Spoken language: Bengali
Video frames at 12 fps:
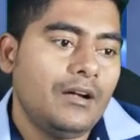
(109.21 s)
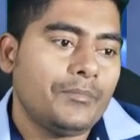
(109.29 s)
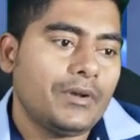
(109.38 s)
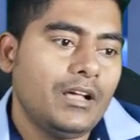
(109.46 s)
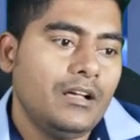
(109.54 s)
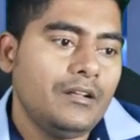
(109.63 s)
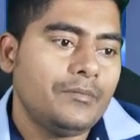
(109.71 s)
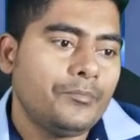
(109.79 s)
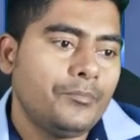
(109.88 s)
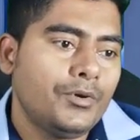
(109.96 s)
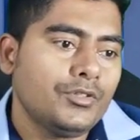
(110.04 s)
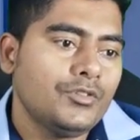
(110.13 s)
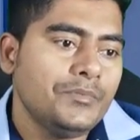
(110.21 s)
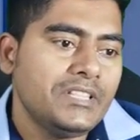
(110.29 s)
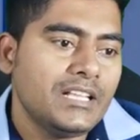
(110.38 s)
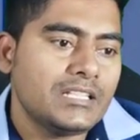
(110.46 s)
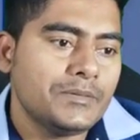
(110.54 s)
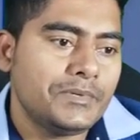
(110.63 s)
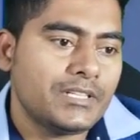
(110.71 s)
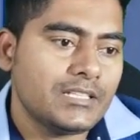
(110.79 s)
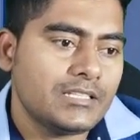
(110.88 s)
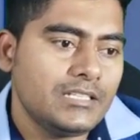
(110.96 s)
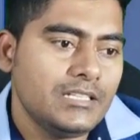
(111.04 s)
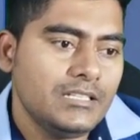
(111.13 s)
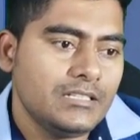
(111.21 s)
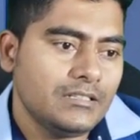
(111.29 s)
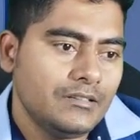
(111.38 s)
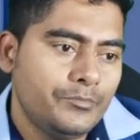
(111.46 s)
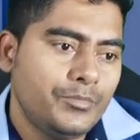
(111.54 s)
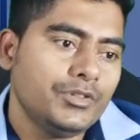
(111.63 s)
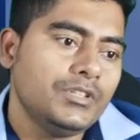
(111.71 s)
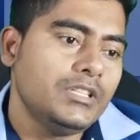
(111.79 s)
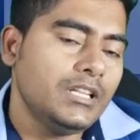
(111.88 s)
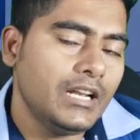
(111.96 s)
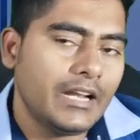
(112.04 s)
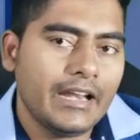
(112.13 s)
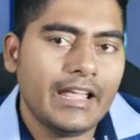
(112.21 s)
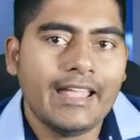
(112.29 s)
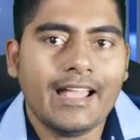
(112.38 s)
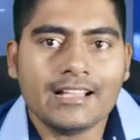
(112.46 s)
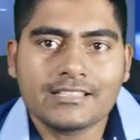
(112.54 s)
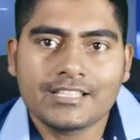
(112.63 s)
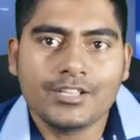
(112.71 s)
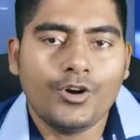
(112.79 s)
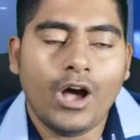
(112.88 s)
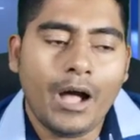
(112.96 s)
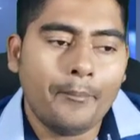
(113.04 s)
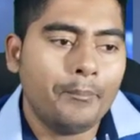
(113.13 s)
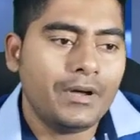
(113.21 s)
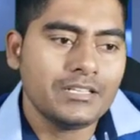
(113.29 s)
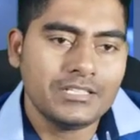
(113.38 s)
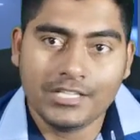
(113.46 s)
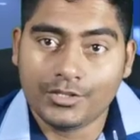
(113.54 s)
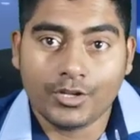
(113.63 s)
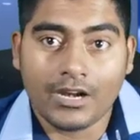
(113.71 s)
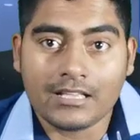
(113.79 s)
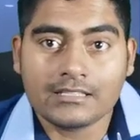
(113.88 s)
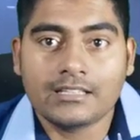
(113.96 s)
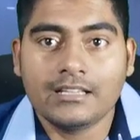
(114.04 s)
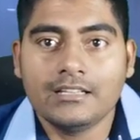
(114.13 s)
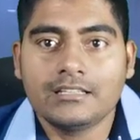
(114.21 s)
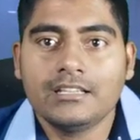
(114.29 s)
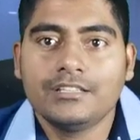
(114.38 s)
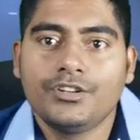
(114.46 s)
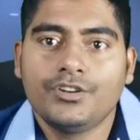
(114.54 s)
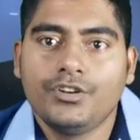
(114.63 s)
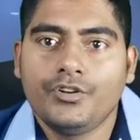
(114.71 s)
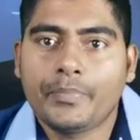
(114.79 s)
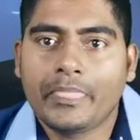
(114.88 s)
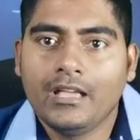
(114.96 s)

আমরা প্রথমে দেখতে পারতেছি প্রতিদিনের ন্যায় আজকেও আম্মান যেহেতু রাজধানী সেই জন্য